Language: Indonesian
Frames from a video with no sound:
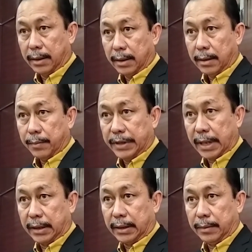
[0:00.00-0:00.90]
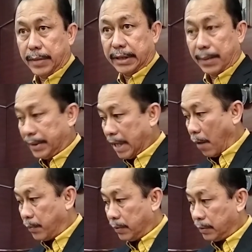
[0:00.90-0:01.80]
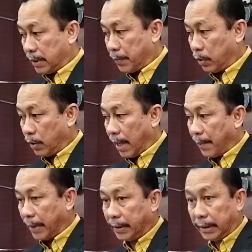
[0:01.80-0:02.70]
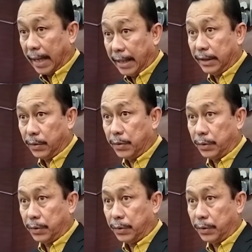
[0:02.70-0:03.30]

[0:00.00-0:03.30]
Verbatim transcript: Taufan mengatakan fokus pemantauan dan penyelidikan yang dilakukan Komnas HAM bukanlah